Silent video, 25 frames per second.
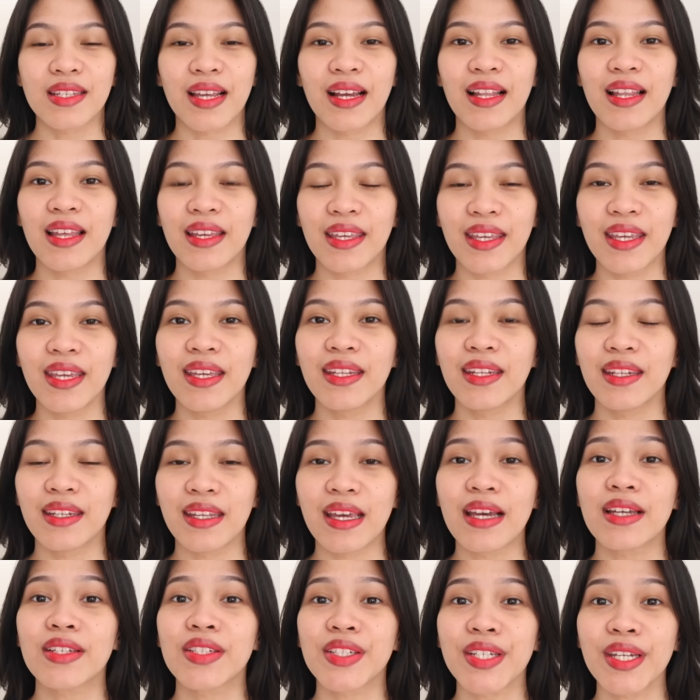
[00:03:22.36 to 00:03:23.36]
sekali lagi ini
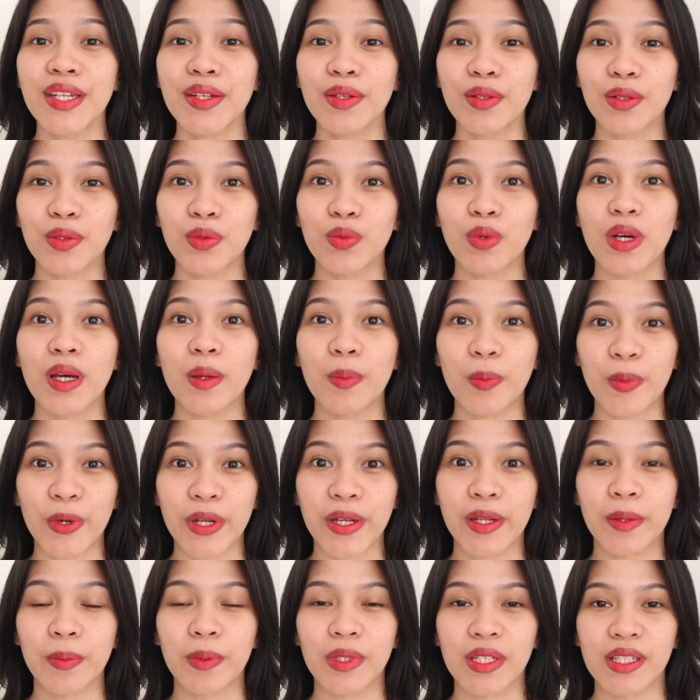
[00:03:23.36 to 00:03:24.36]
dia shade 02
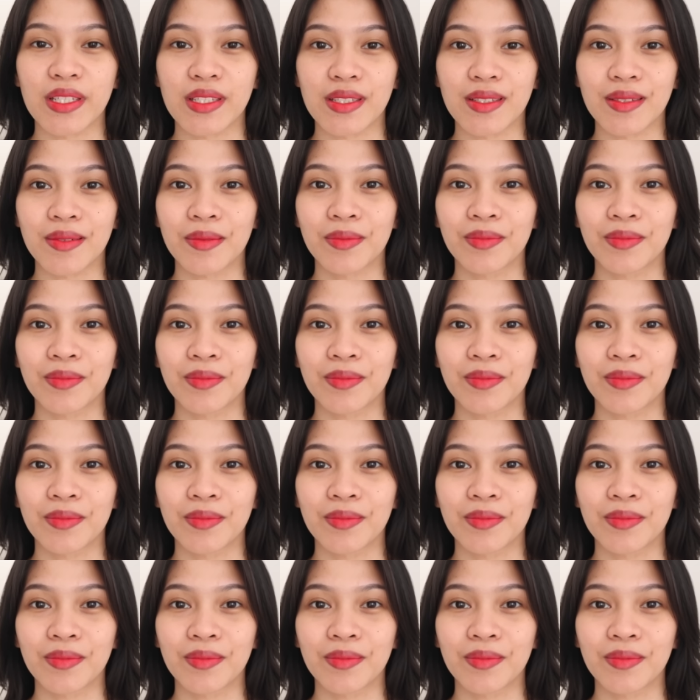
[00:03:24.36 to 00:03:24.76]
pretty please